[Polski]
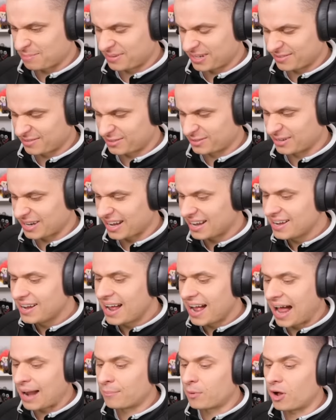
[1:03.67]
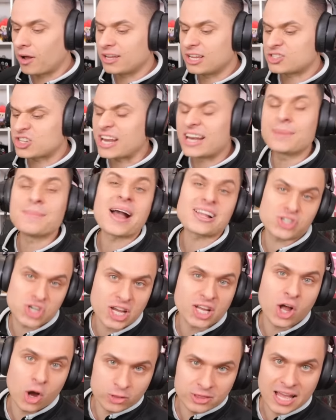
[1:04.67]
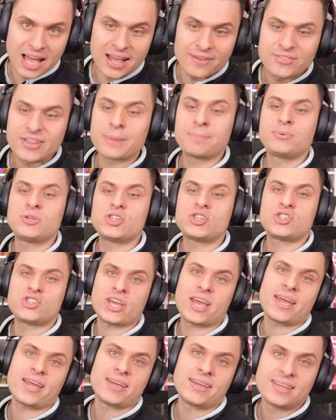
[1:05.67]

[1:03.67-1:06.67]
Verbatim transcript: łapkę w górę. Albo jeżeli macie kota, napiszcie,